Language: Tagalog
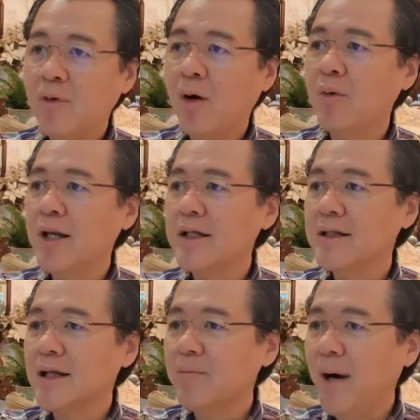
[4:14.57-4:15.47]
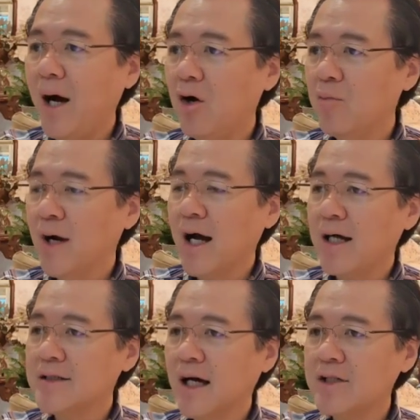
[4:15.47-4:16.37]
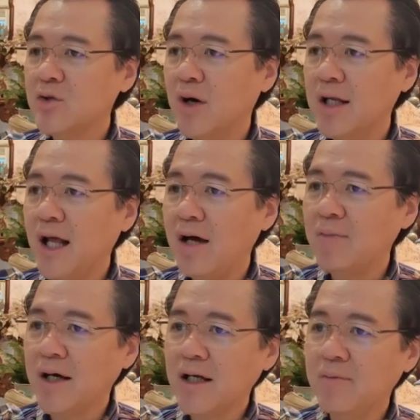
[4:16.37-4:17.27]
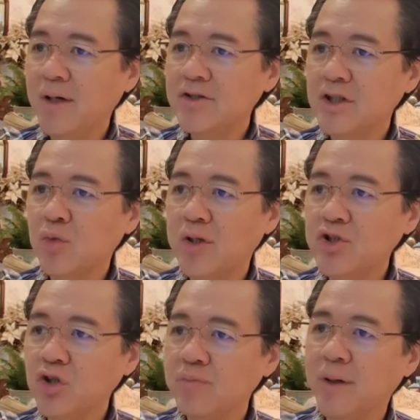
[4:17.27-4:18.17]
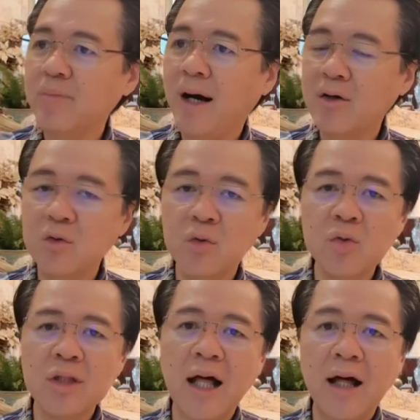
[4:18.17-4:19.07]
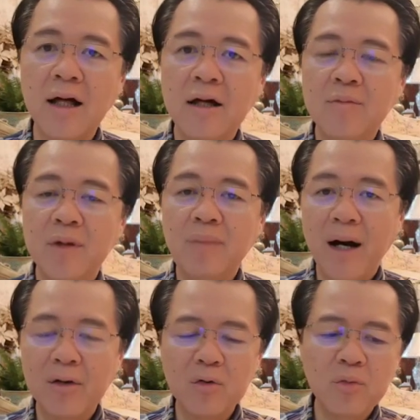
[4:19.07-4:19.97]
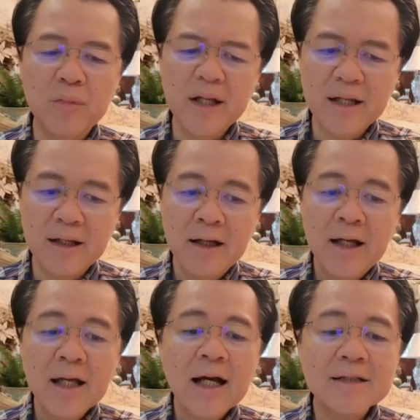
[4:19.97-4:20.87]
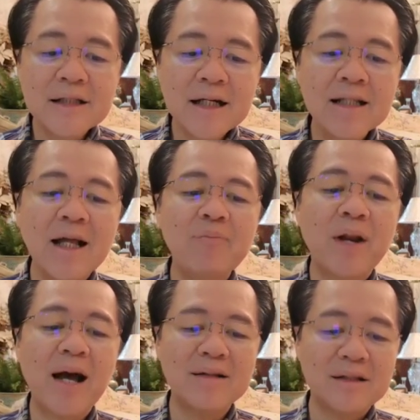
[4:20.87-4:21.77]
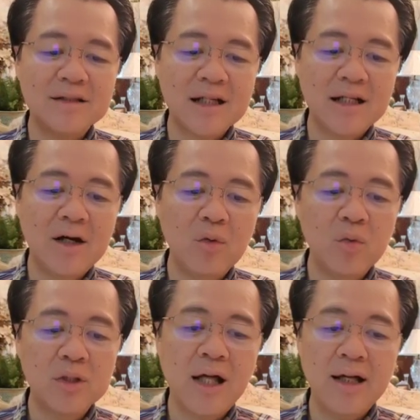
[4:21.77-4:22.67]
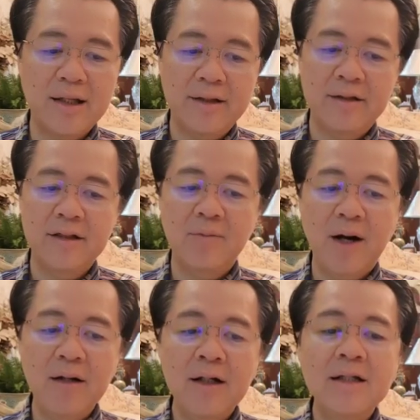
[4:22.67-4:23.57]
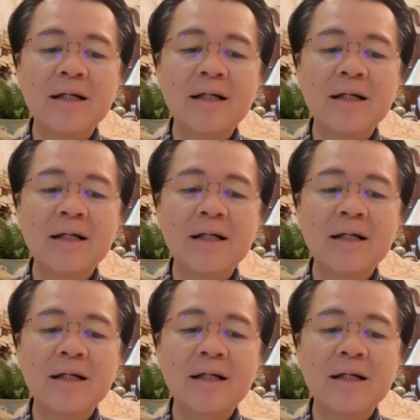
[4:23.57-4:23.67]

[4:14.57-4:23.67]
mawawalan ng trabaho, magkakasakit yung anak, mag-iiba yung sitwasyon, may bagong utang, may bago humingi. Kasi nga na-practice ka ng utang eh, 'di ba?